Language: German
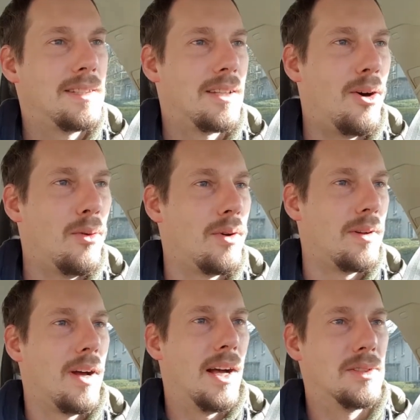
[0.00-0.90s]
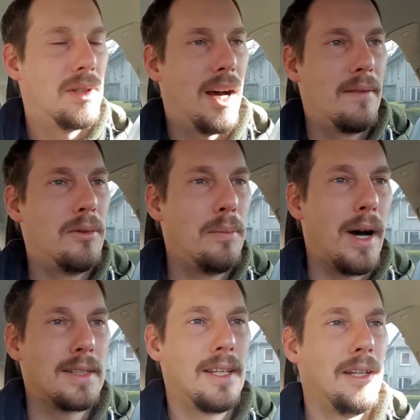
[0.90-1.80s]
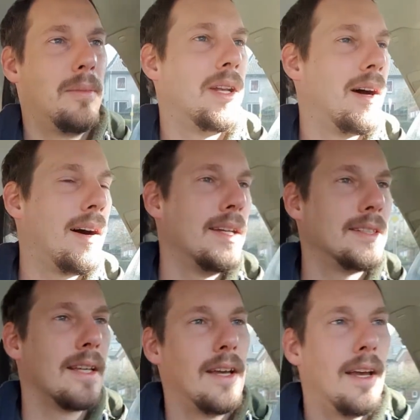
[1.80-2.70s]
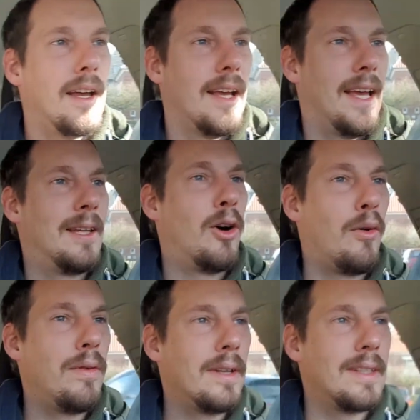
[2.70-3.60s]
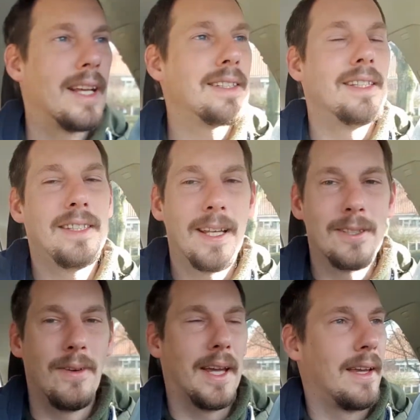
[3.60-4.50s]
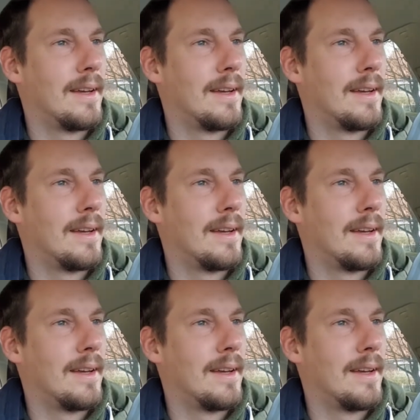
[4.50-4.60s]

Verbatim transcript: drauf. Also da hatten wir ein paar Zentimeter Eis. Ich hoffe, das ist jetzt weg.